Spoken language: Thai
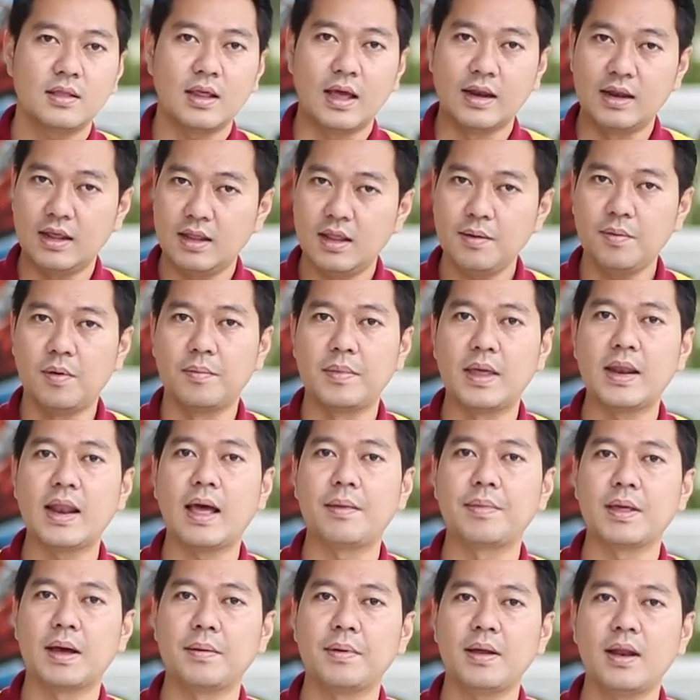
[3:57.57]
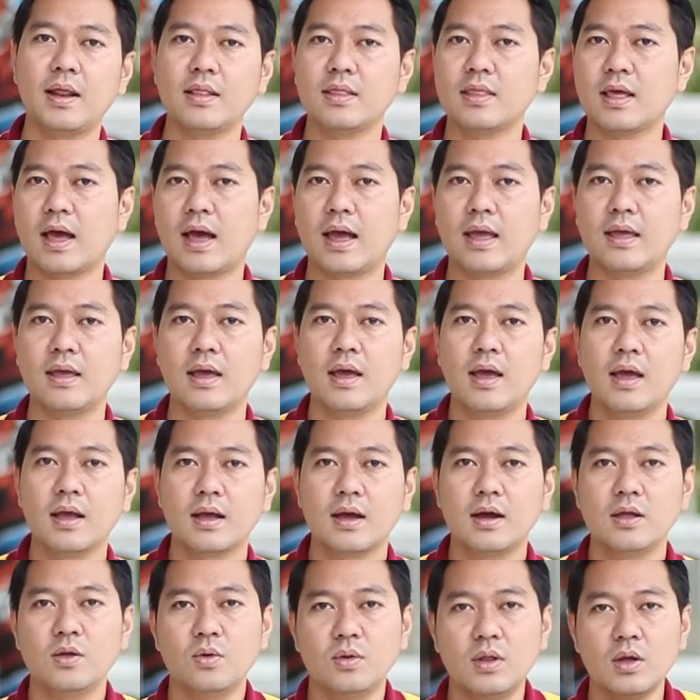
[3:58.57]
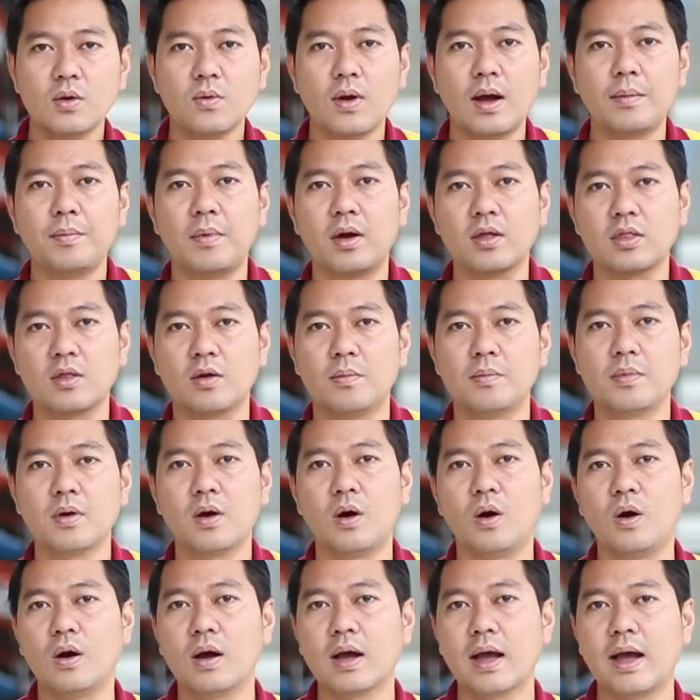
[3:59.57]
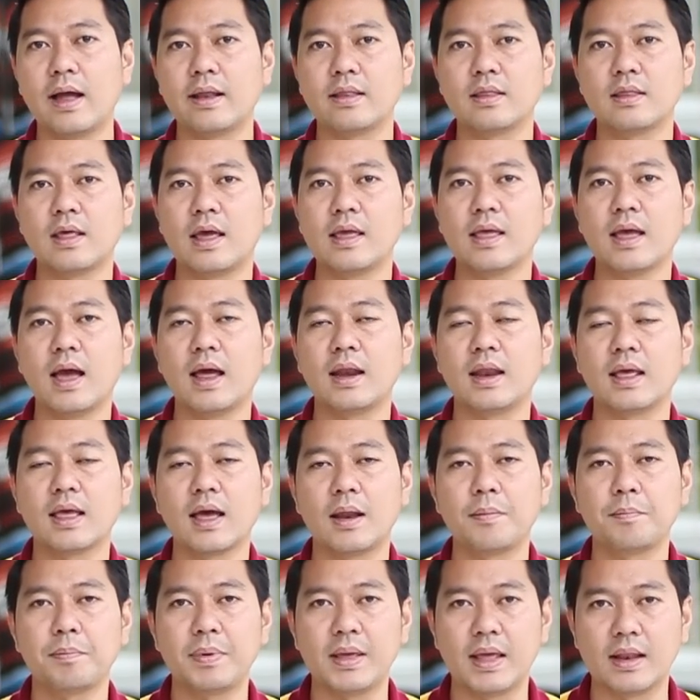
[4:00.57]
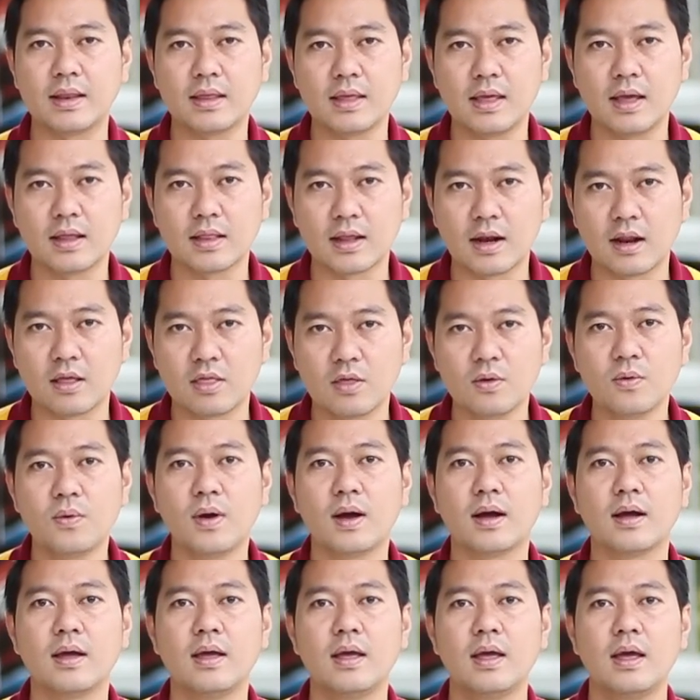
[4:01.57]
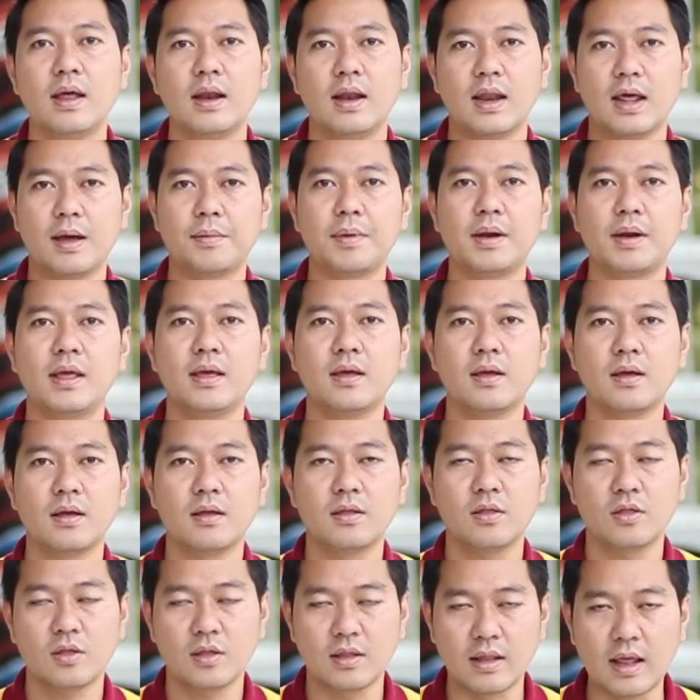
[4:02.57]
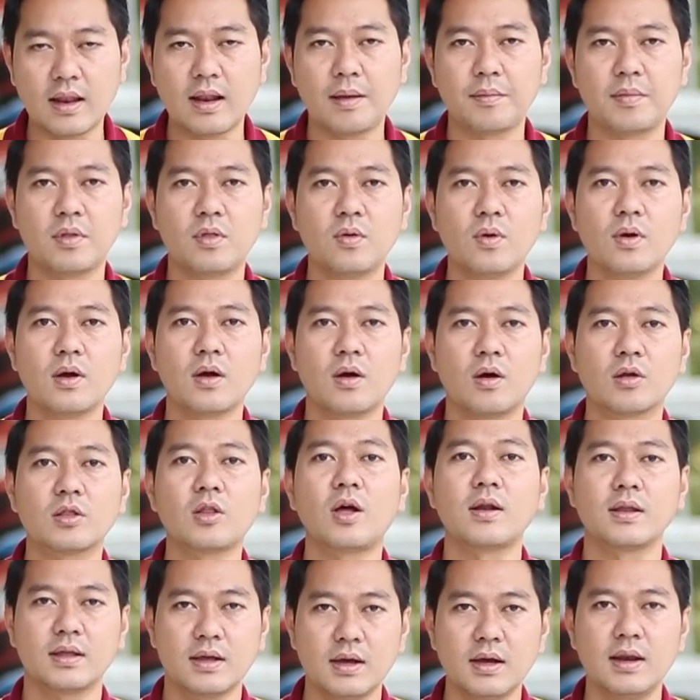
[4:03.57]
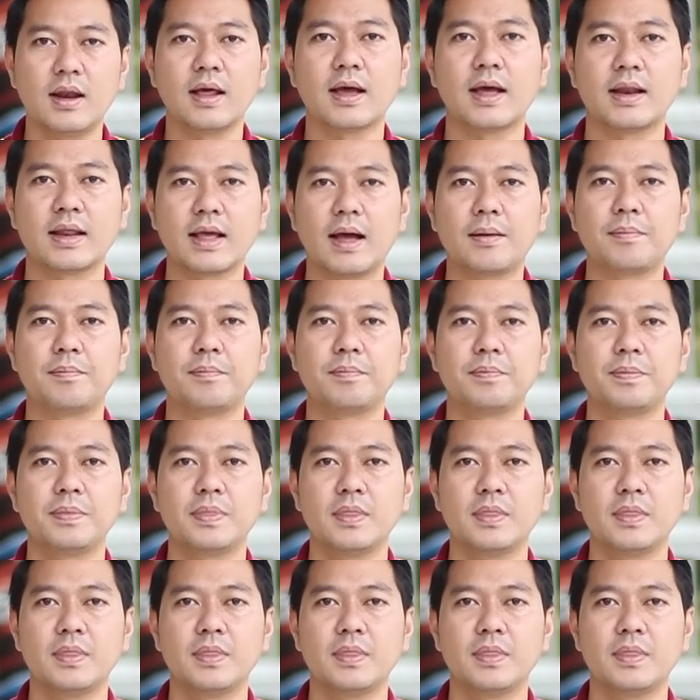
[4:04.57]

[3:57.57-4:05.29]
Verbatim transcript: อันนี้ที่ผมแนะนำนะครับให้ท่านใช้ คืออยู่ที่ความเหมาะสมของการใช้งานในการเปลี่ยนเกียร์แต่ละช่วงนะนนี้แนะนำในช่วงของตอนขึ้นแล้วกันครับ